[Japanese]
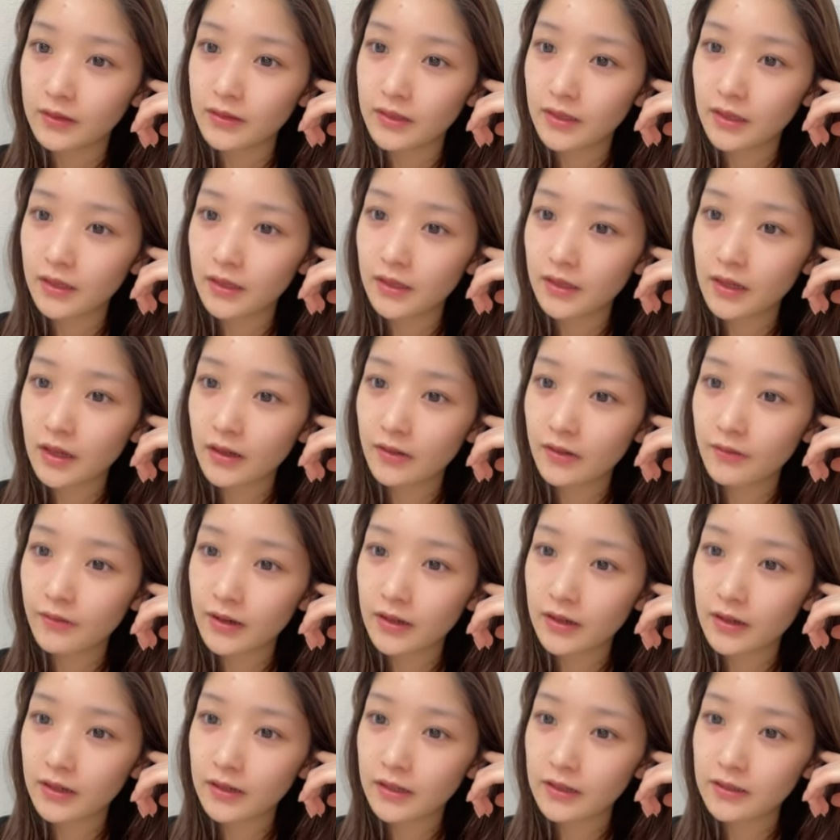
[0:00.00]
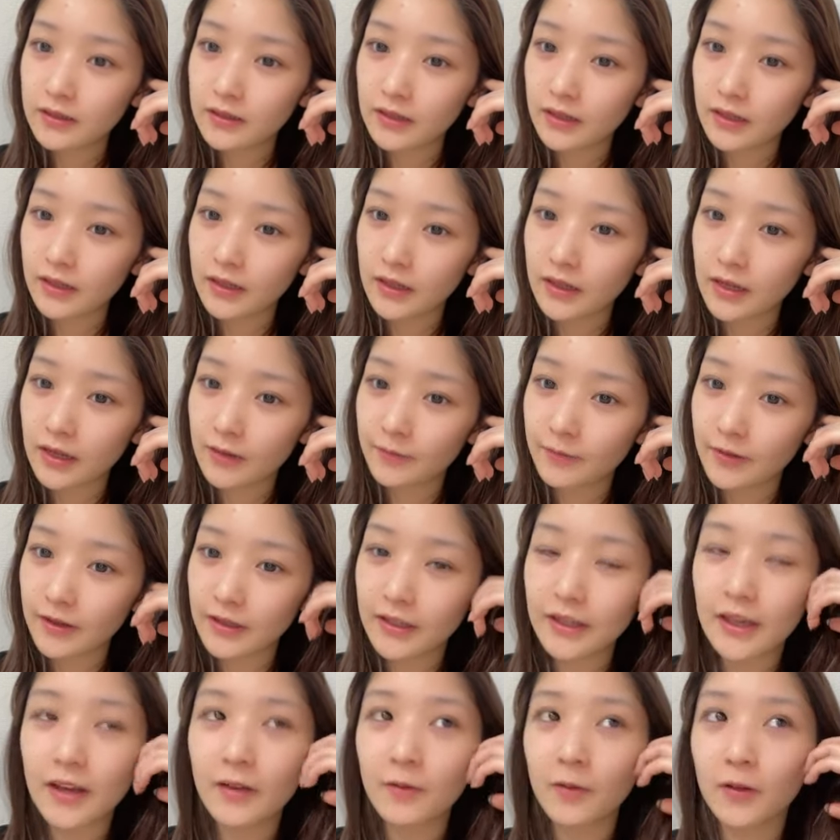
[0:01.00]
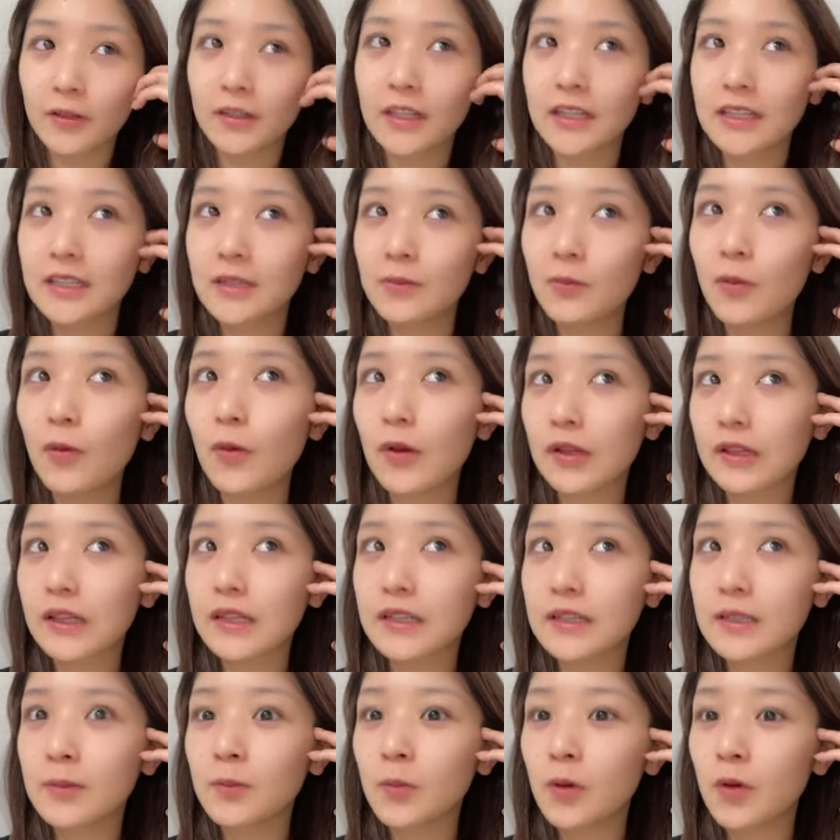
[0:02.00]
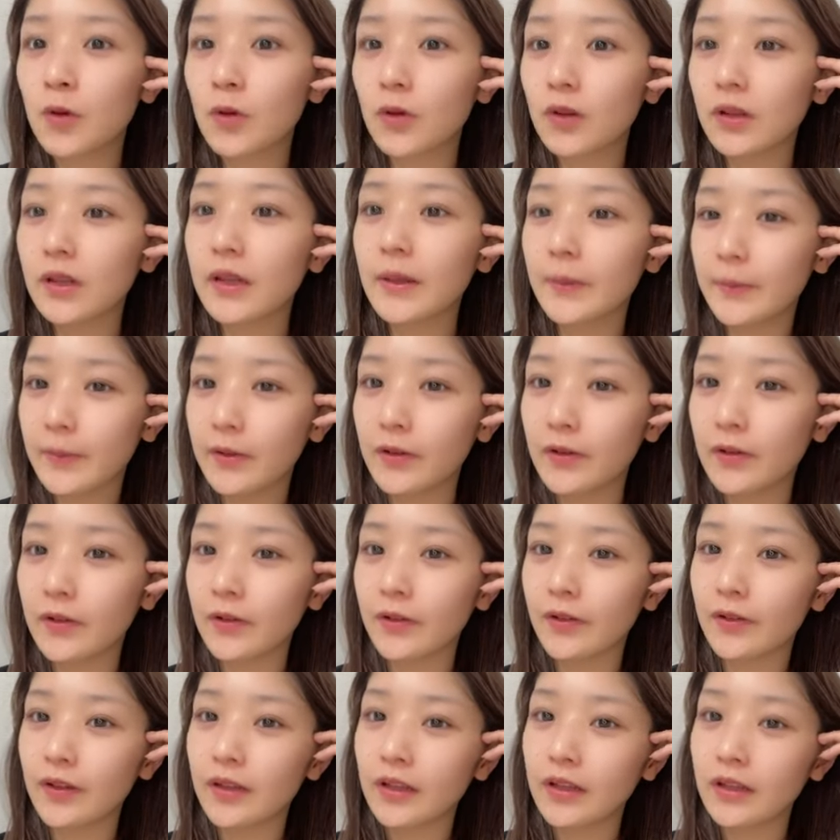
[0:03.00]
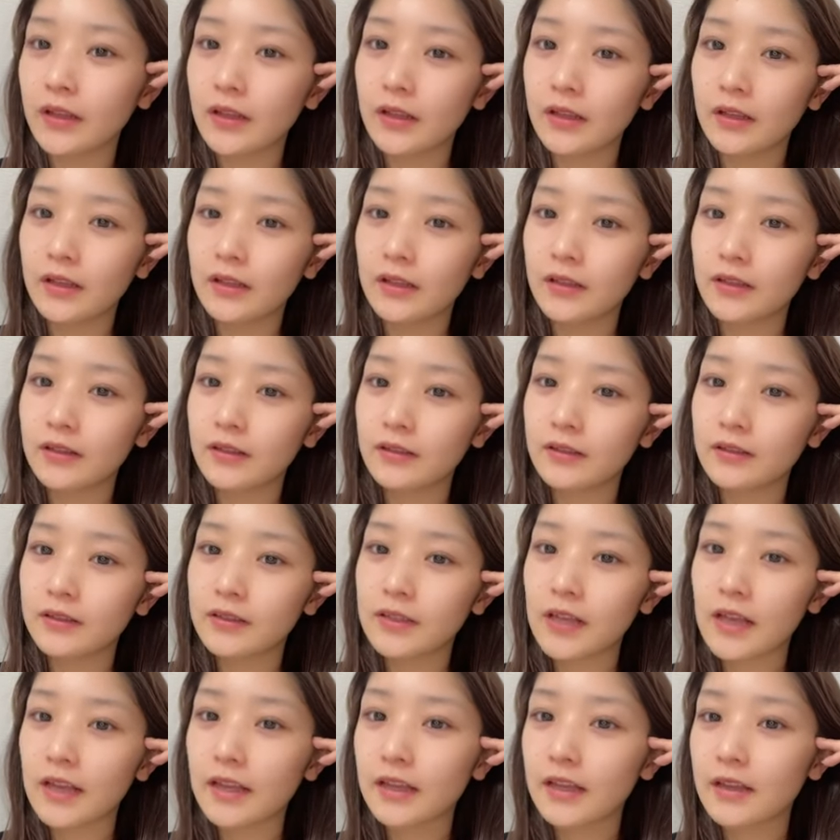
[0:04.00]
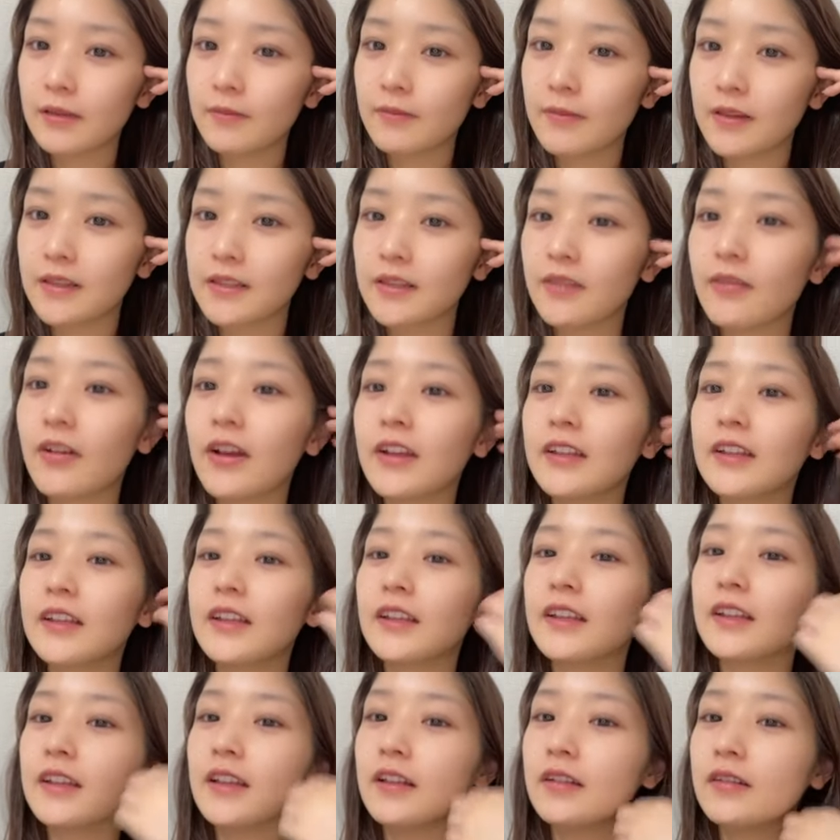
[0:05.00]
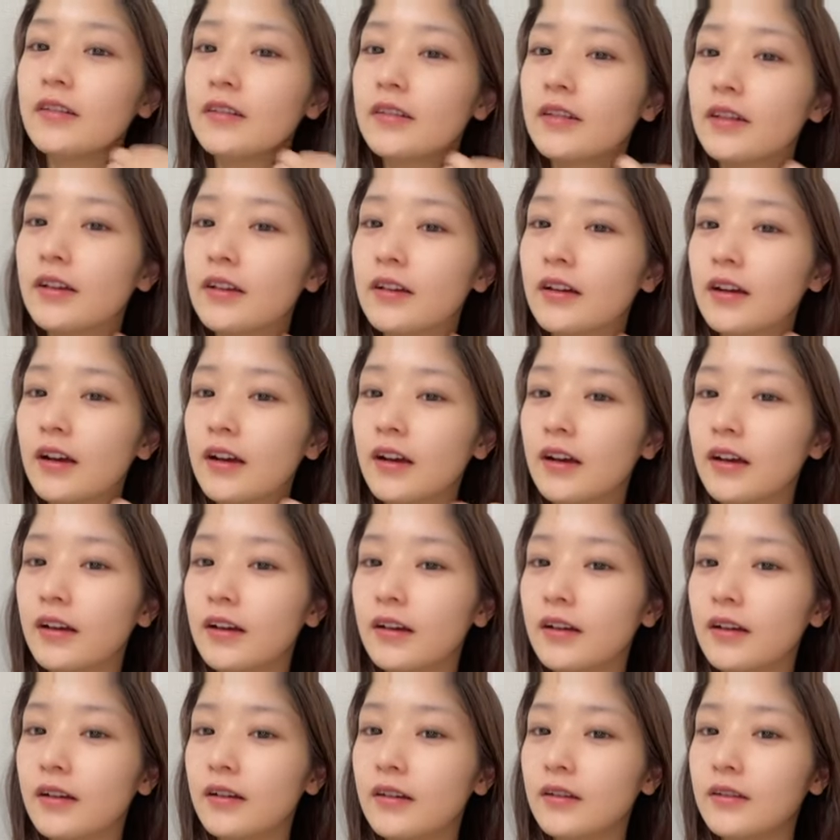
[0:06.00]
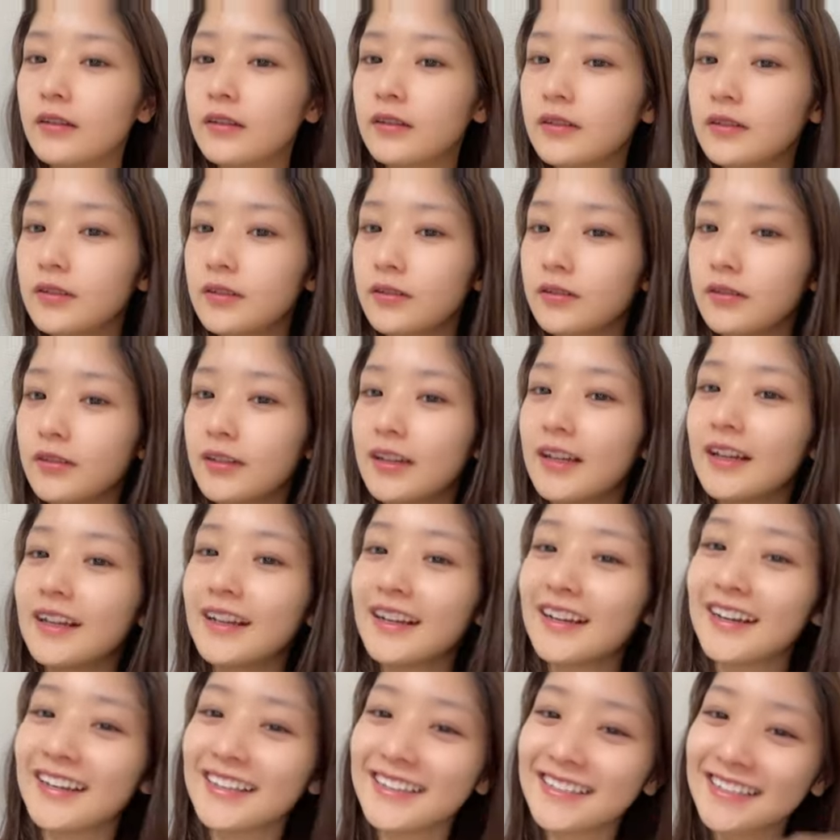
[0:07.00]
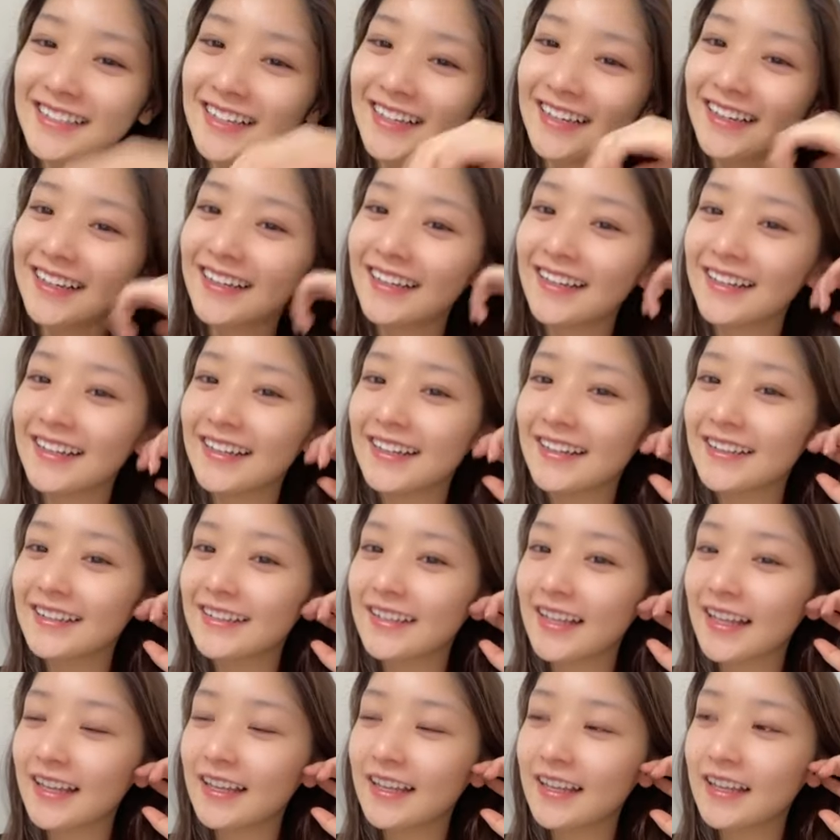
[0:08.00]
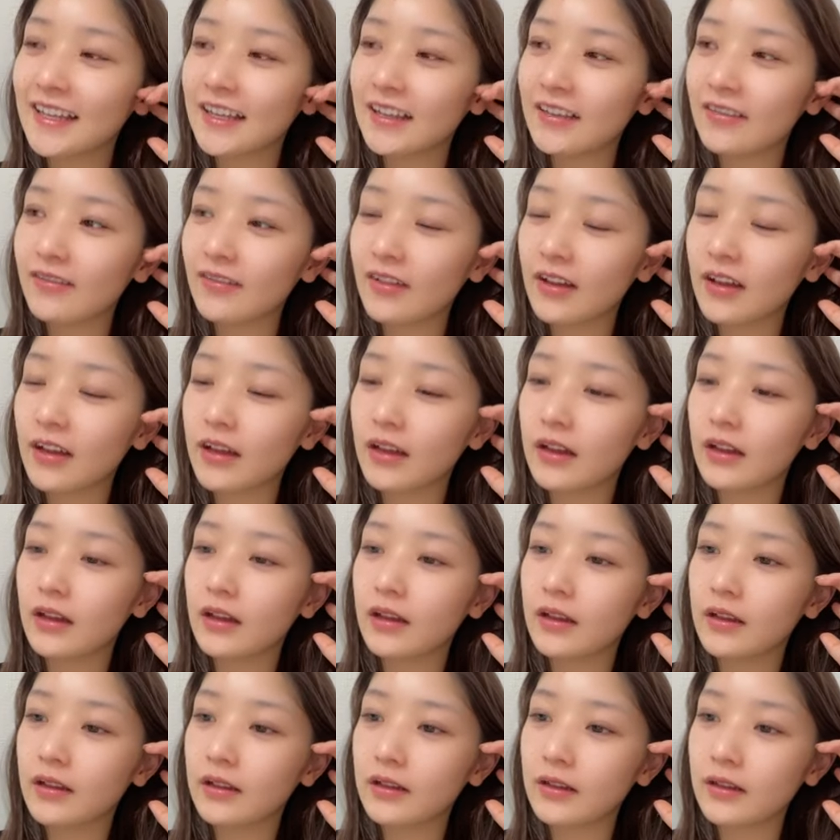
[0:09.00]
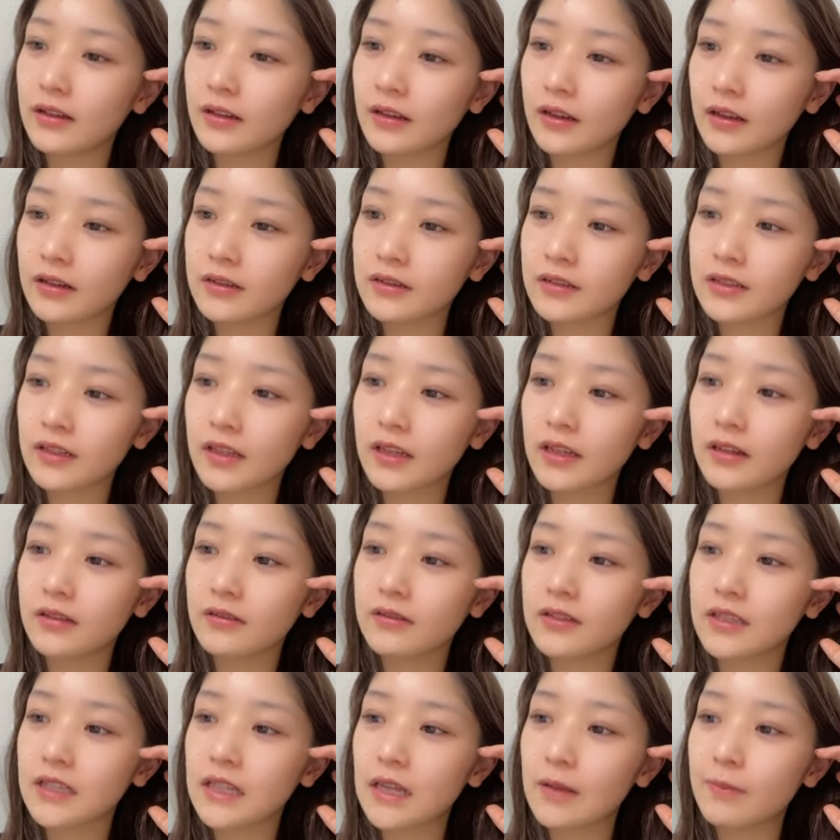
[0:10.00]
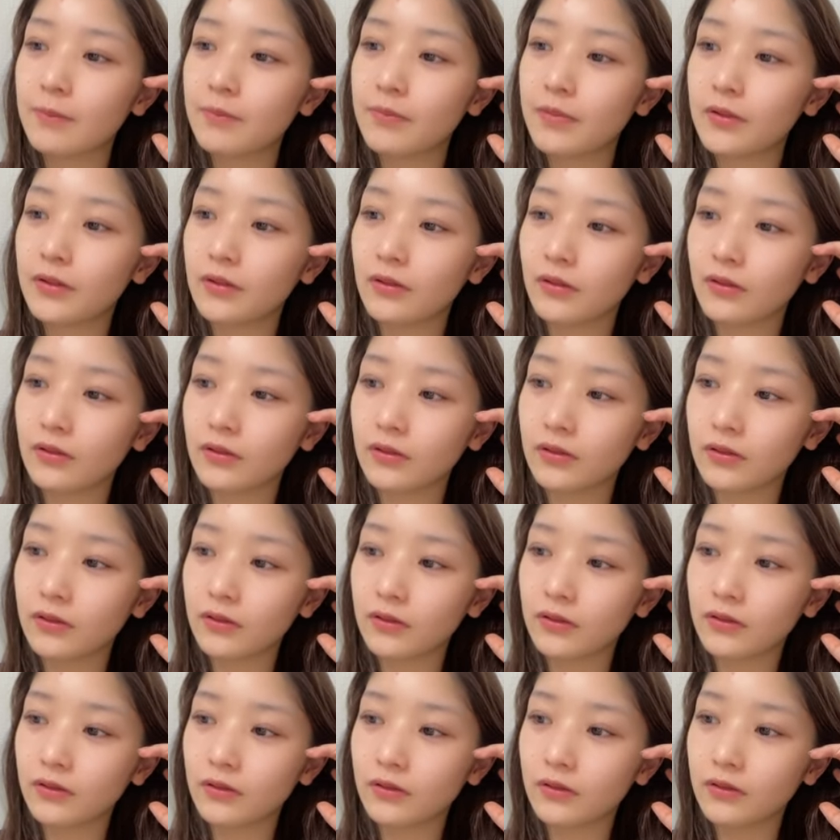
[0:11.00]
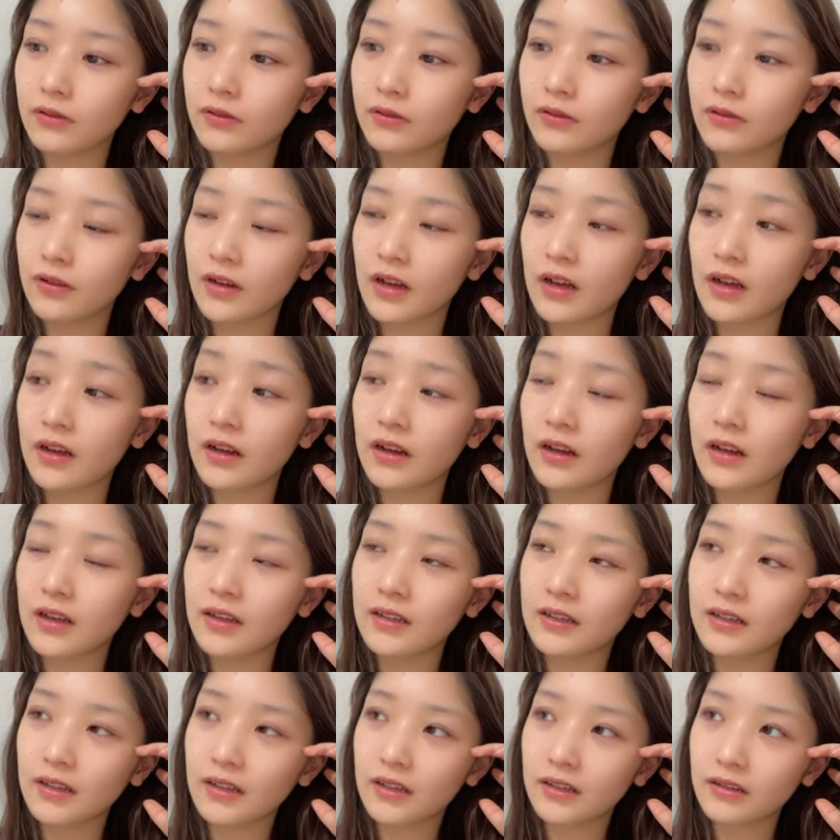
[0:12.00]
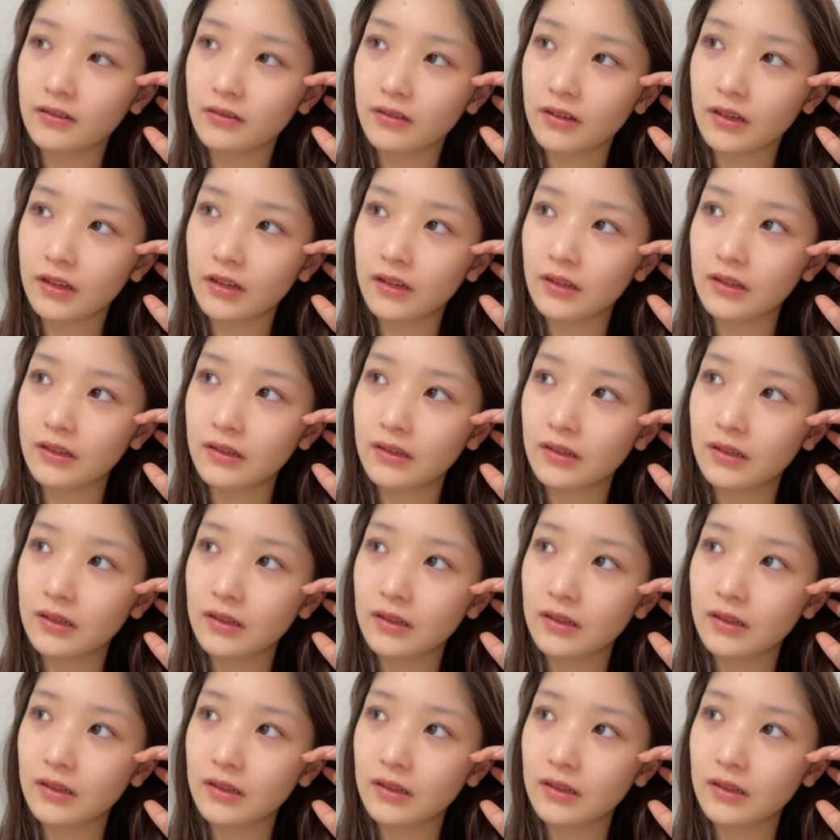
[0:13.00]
実感湧かなすぎてやばいいや私も私もでも最近めっちゃ湧いてきてるなんかそうなんかさ最近はなんか次のステップのことのことを考えたりとか